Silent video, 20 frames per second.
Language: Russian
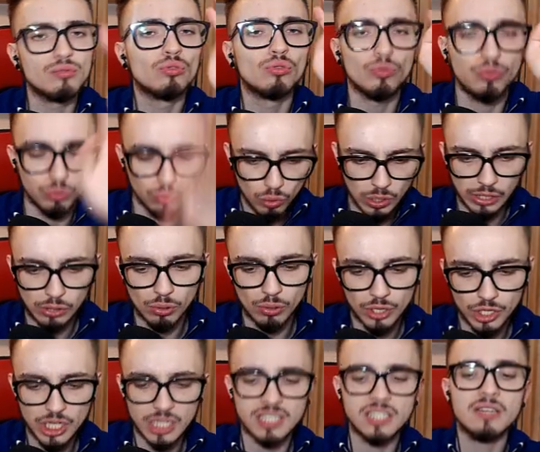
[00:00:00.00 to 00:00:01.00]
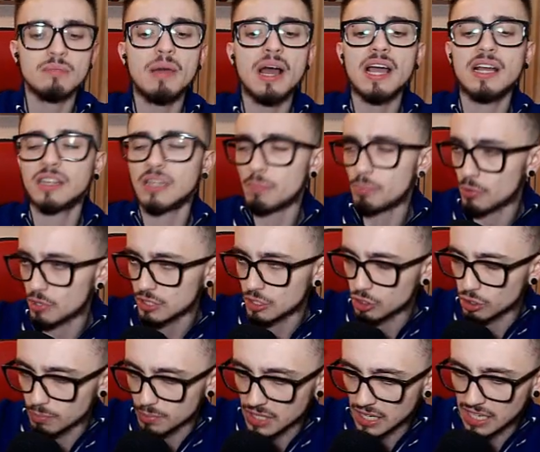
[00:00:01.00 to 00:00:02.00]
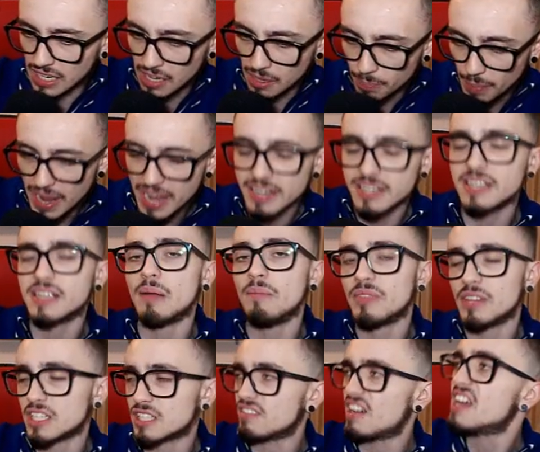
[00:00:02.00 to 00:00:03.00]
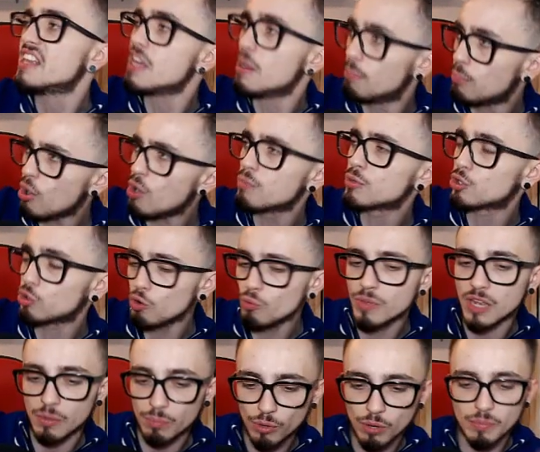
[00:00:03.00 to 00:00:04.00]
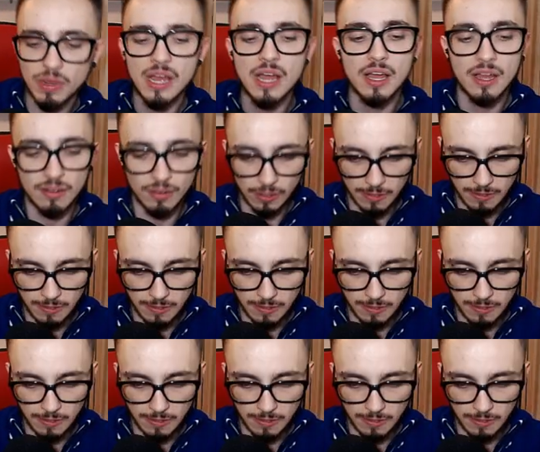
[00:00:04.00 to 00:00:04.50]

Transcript: Вот эту туфту, которую я сейчас снимаю, там просто, чтобы закликбейтить, там название бомж, умер, бомб...